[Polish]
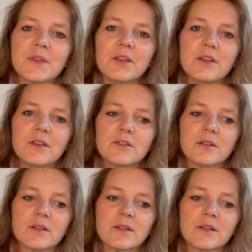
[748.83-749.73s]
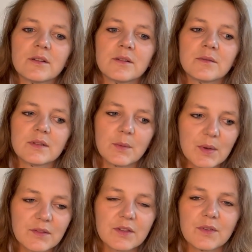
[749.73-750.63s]
i yy,
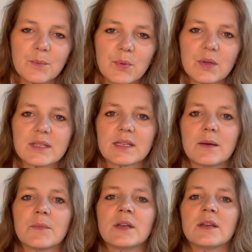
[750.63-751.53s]
naprawdę Wam polecam